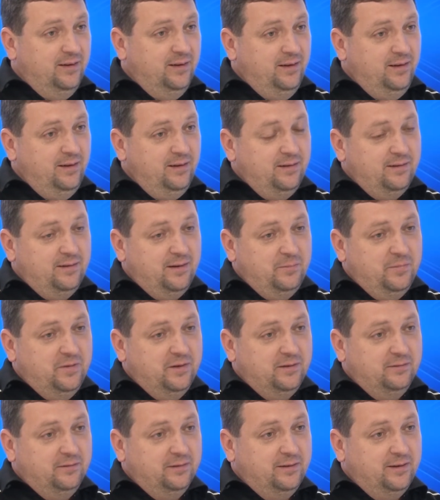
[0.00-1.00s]
И там не
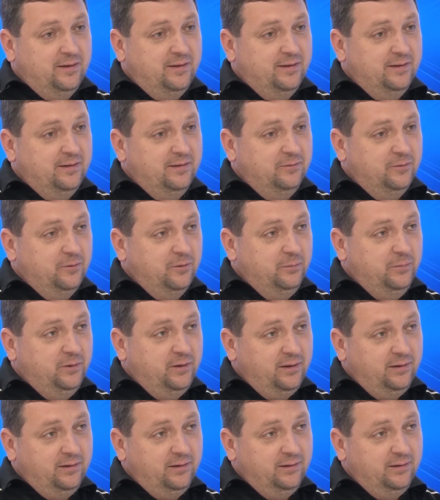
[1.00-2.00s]
хватало одного
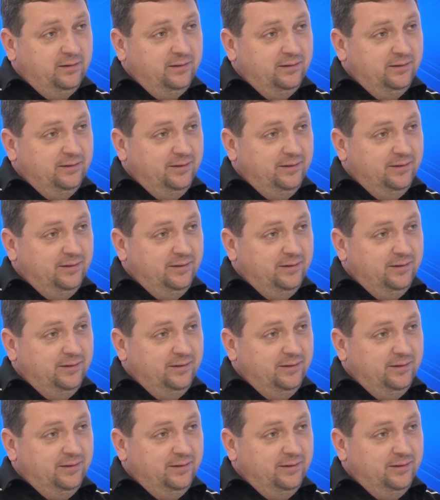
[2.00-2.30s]
оператора,